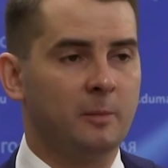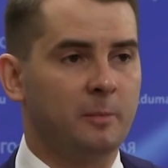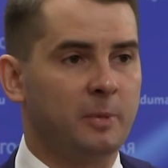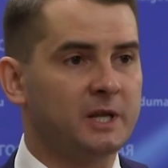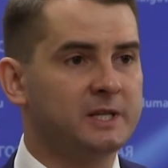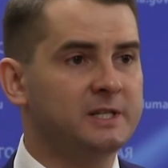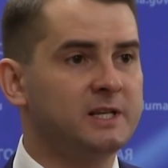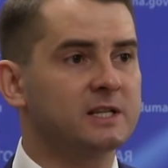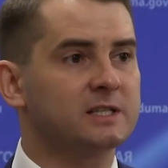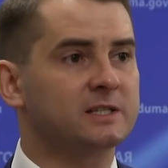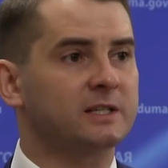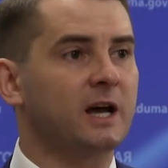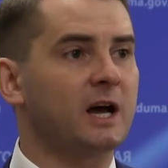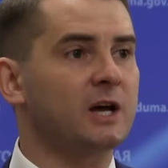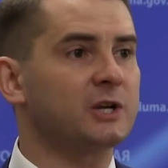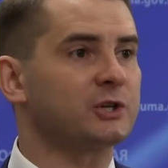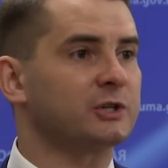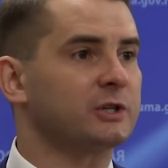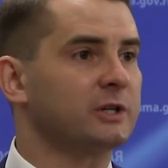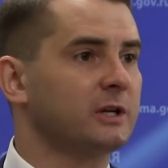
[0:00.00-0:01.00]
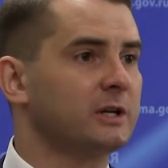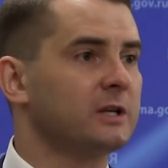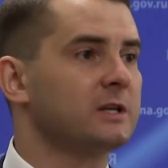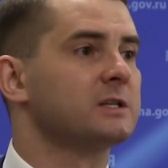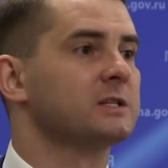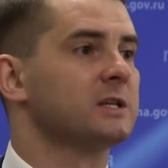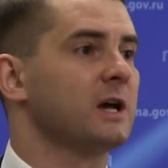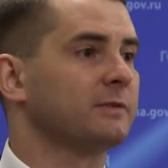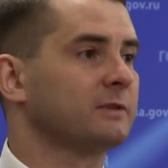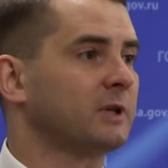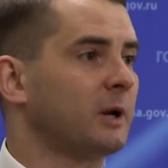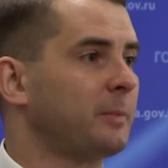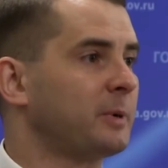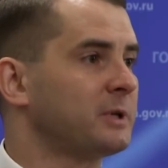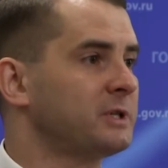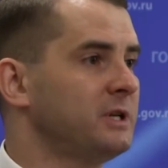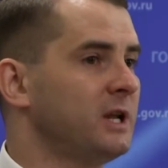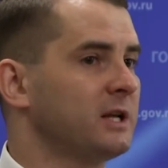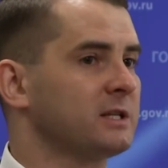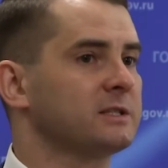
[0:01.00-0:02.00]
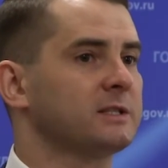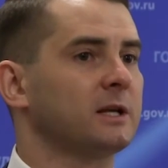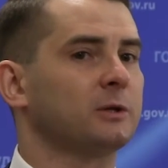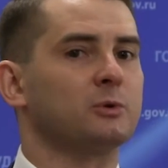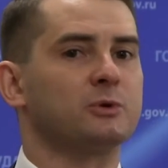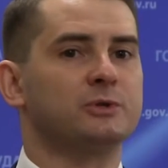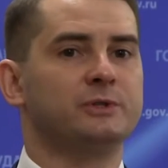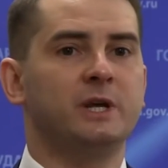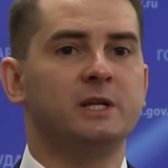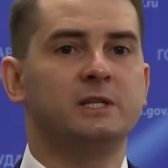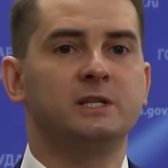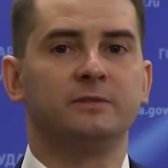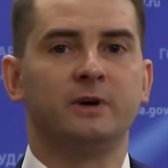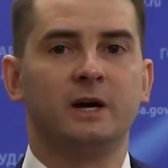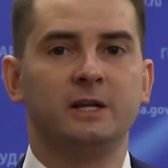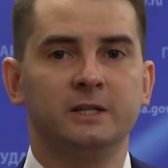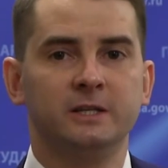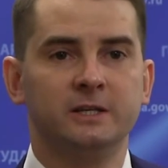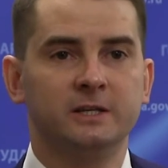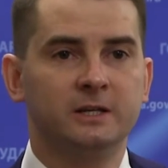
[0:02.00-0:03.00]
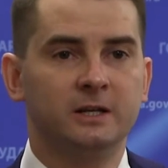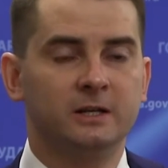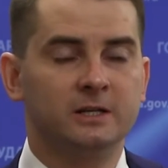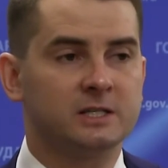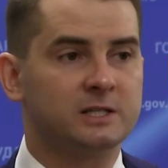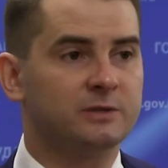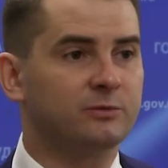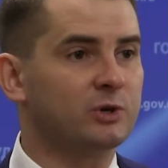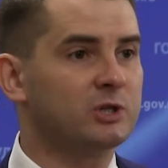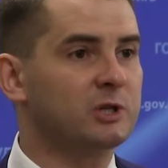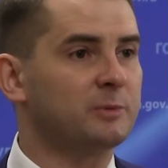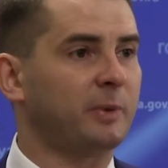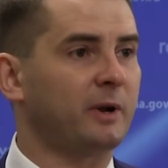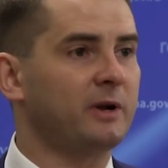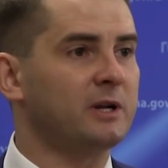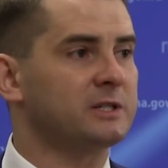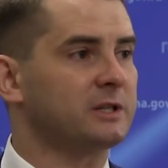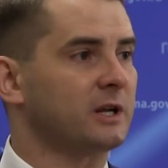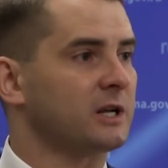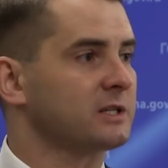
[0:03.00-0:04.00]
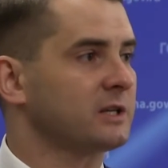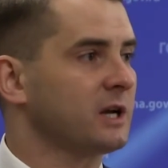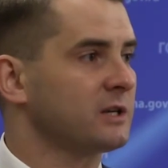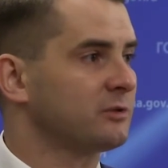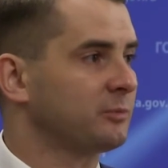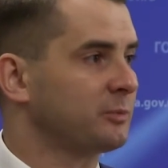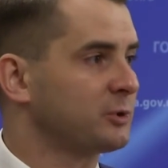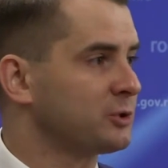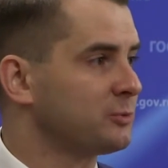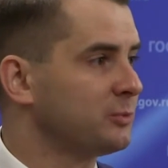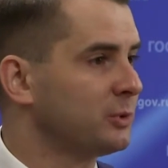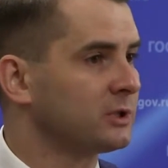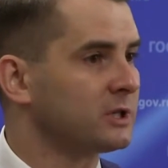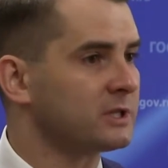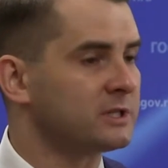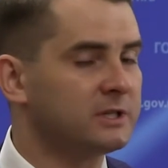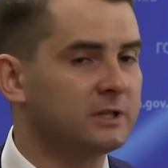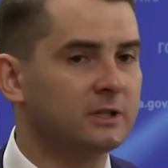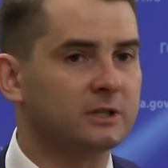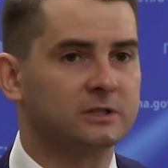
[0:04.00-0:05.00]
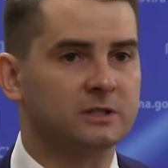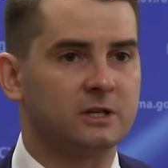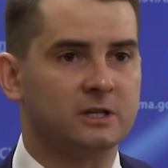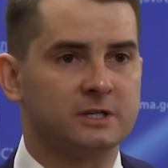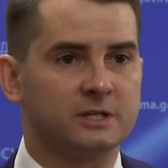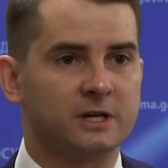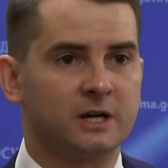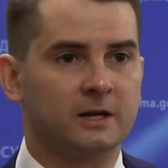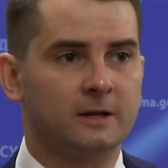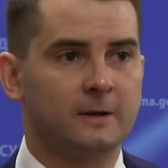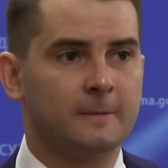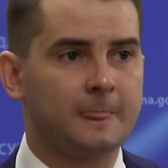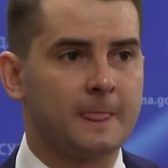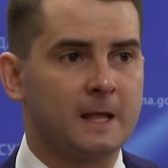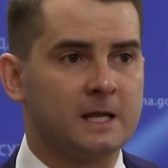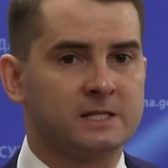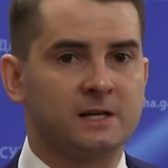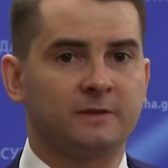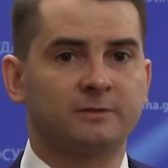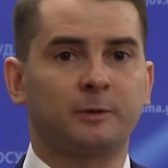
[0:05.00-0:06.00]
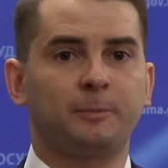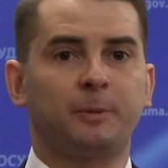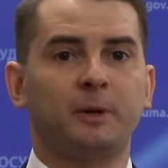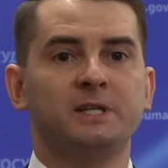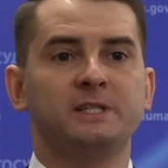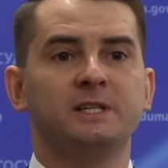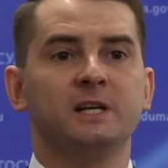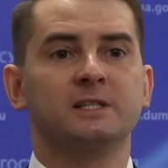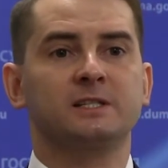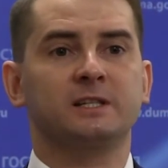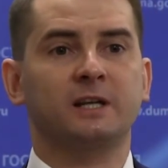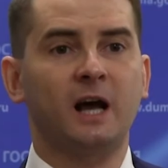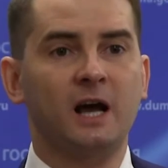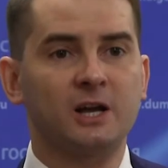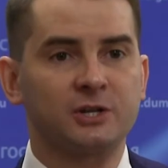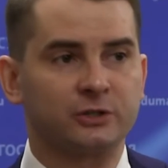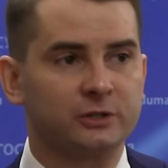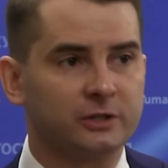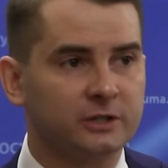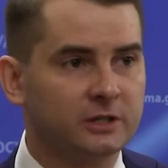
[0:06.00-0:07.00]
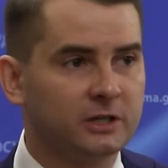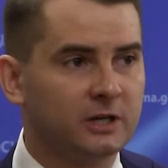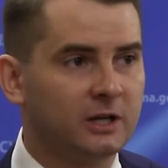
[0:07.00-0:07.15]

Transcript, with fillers: Президент скажет, завтра определят статус дети войны, сегодня правительство рассказывает, почему это сделать нельзя. Завтра президент скажет,